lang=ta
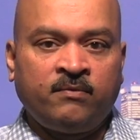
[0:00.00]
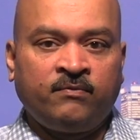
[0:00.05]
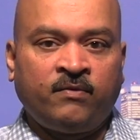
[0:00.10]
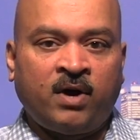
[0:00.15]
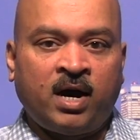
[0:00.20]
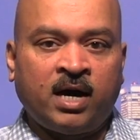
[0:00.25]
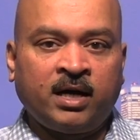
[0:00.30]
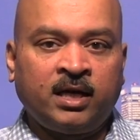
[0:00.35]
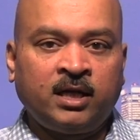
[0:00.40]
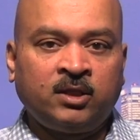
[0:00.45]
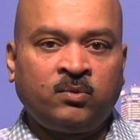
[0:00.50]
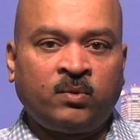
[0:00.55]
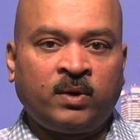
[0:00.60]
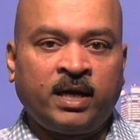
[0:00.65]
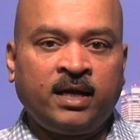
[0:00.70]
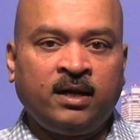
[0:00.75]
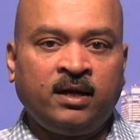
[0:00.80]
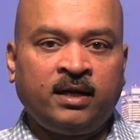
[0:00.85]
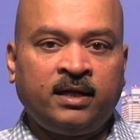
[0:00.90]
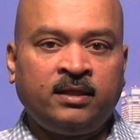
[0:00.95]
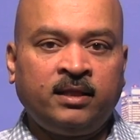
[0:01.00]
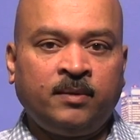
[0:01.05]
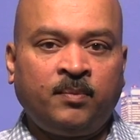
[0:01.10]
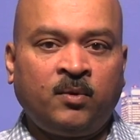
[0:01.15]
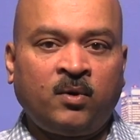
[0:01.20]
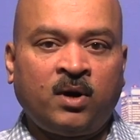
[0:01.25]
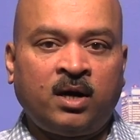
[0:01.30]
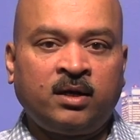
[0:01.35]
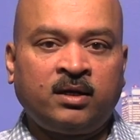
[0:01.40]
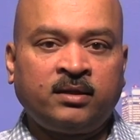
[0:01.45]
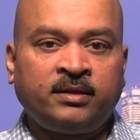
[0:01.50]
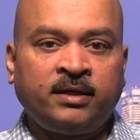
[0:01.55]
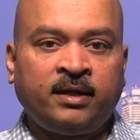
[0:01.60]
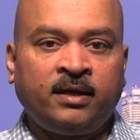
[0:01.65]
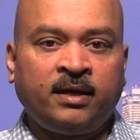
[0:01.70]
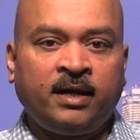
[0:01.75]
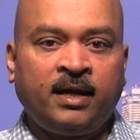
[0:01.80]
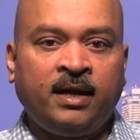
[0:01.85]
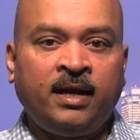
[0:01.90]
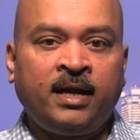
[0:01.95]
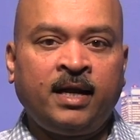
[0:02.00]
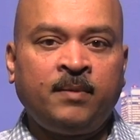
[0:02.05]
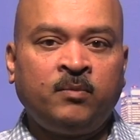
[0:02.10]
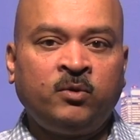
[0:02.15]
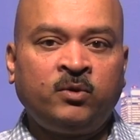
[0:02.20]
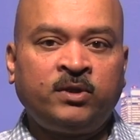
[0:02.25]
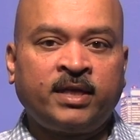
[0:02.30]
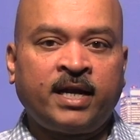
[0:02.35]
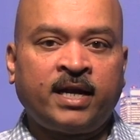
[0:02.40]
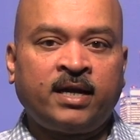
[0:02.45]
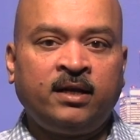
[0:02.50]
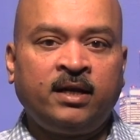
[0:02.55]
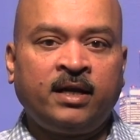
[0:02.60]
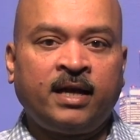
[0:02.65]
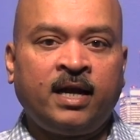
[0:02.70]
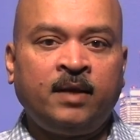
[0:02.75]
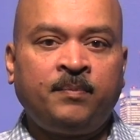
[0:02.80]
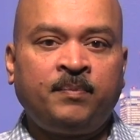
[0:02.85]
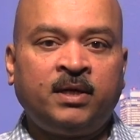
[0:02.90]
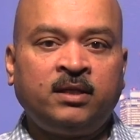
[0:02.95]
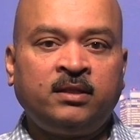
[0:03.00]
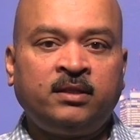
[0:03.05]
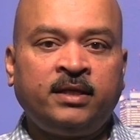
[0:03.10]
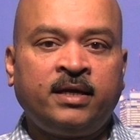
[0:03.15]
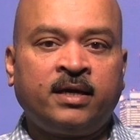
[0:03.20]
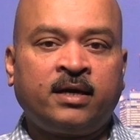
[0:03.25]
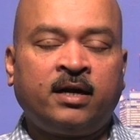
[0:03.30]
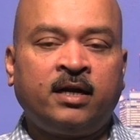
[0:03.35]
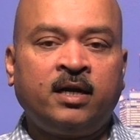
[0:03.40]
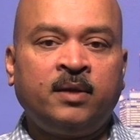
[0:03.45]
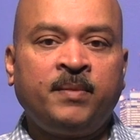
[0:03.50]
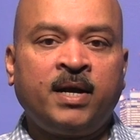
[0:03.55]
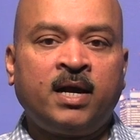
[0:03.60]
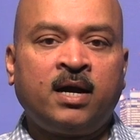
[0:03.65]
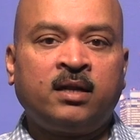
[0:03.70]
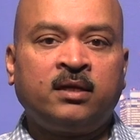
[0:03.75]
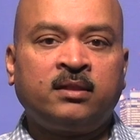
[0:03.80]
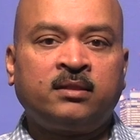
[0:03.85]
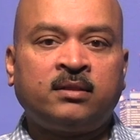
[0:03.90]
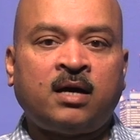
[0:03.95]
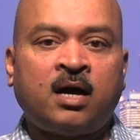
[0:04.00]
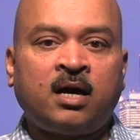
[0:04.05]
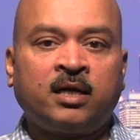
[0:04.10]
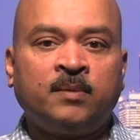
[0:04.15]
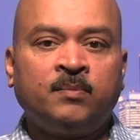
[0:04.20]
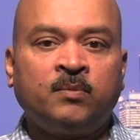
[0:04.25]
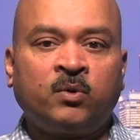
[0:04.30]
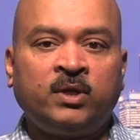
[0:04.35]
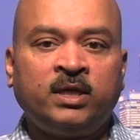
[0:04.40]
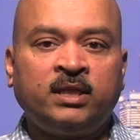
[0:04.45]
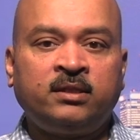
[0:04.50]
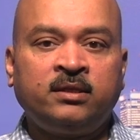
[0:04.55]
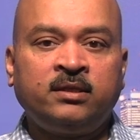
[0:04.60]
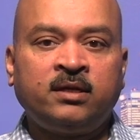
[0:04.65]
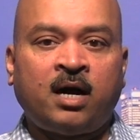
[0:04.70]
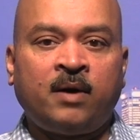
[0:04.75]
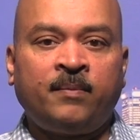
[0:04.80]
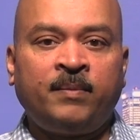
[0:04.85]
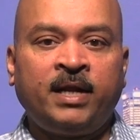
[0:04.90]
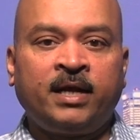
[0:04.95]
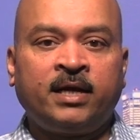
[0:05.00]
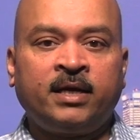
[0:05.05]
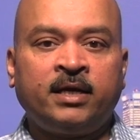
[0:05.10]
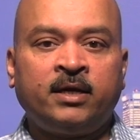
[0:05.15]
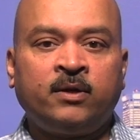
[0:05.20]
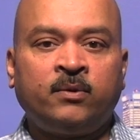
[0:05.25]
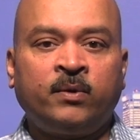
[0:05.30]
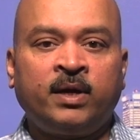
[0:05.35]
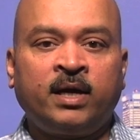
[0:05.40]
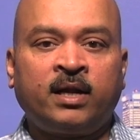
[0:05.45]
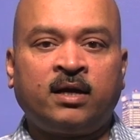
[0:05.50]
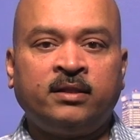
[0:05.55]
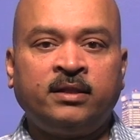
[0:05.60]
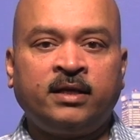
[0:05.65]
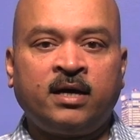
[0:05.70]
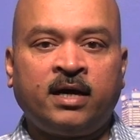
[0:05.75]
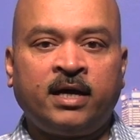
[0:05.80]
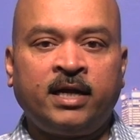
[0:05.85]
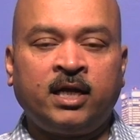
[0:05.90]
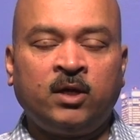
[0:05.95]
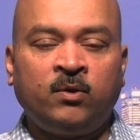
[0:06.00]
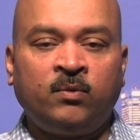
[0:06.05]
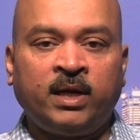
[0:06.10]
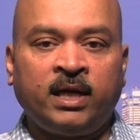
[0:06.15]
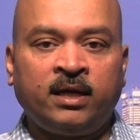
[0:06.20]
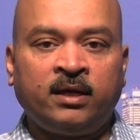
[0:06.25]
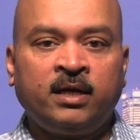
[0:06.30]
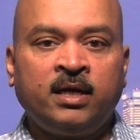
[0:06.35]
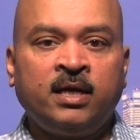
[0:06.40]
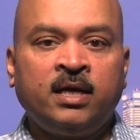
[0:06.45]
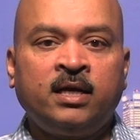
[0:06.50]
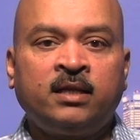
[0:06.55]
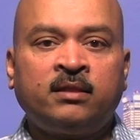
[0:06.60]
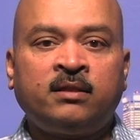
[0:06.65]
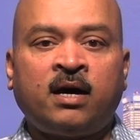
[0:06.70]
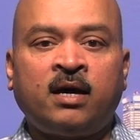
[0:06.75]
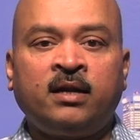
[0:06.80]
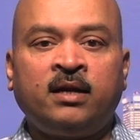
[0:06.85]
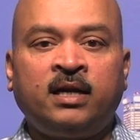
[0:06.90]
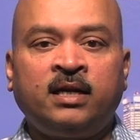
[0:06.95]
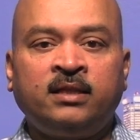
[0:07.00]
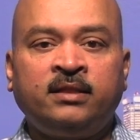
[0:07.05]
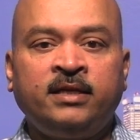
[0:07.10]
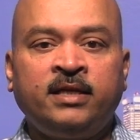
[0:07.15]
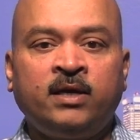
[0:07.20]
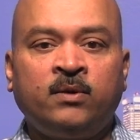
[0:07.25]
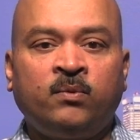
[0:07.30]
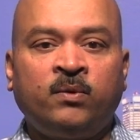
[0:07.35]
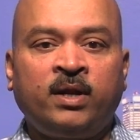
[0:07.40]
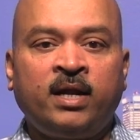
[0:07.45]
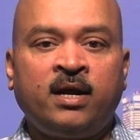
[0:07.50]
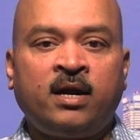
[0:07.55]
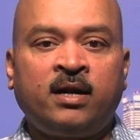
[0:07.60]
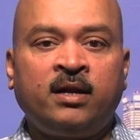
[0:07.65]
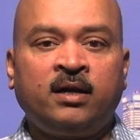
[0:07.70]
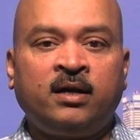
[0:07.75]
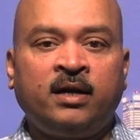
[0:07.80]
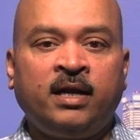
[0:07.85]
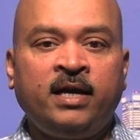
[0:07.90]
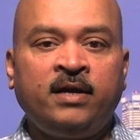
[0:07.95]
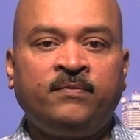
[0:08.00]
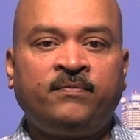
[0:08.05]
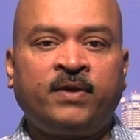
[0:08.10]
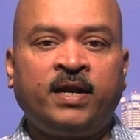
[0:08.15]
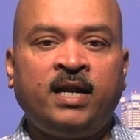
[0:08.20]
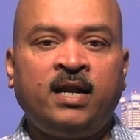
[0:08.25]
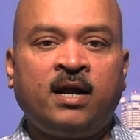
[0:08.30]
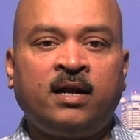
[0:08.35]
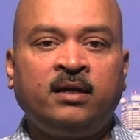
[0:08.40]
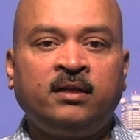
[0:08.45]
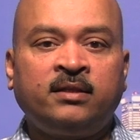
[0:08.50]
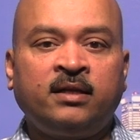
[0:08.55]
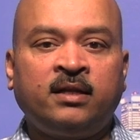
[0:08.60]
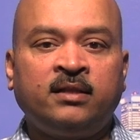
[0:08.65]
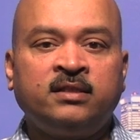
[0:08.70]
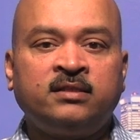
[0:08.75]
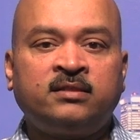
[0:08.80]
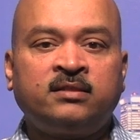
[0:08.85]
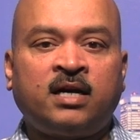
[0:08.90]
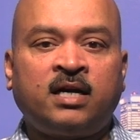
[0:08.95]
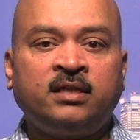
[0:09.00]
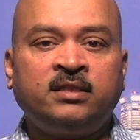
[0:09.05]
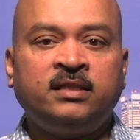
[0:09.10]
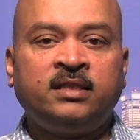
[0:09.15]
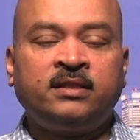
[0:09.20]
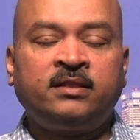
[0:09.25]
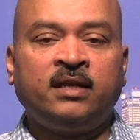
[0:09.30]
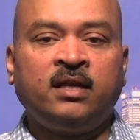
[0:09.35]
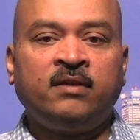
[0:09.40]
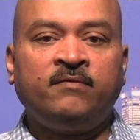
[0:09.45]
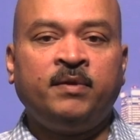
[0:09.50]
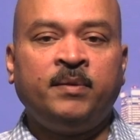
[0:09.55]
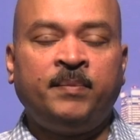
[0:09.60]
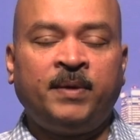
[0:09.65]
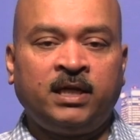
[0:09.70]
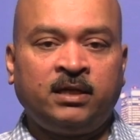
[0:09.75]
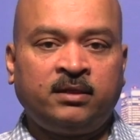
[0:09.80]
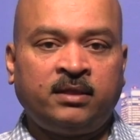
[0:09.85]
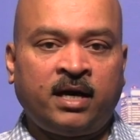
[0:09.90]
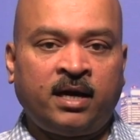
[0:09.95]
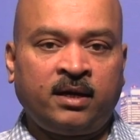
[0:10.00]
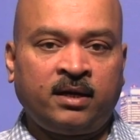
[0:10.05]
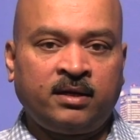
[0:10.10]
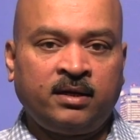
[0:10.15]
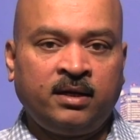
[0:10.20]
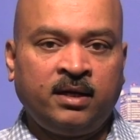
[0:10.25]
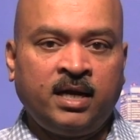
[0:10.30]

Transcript: வாகனத்துறையில் இந்த போராட்டத்தின் எல்லை முற்றுகைகள் ஏற்படுத்திய கடுமையான தாக்கம் குறித்து அமெரிக்க உயர் அதிகாரிகளுடன் தான் நடத்திய உரையாடல்களை ஃப்ரீலாண்ட் தனது சாட்சியத்தில் விபரித்தார்